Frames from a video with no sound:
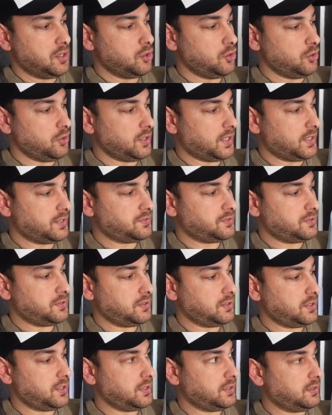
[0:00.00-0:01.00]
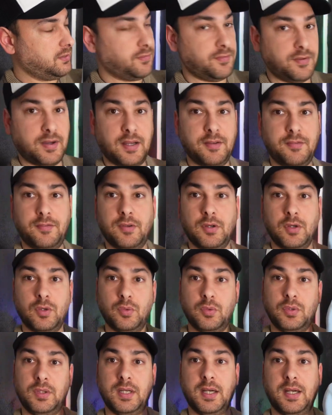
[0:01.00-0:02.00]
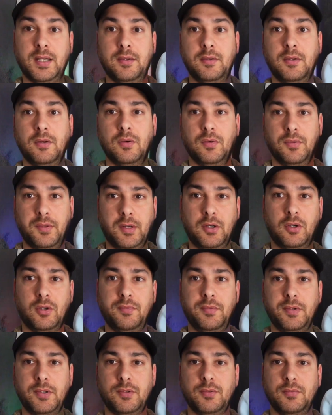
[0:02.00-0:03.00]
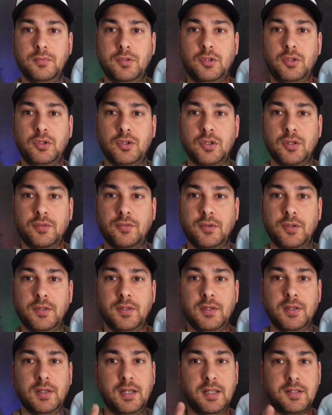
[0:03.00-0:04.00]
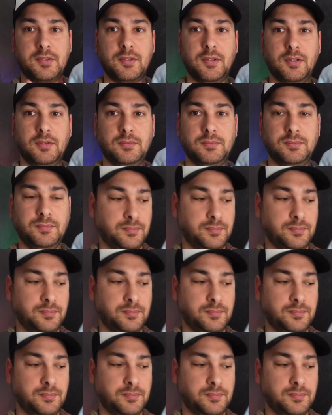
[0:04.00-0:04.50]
nice 85 Hoodie an. Und dann kommen wir zum T-Shirt, Freunde. Let's go!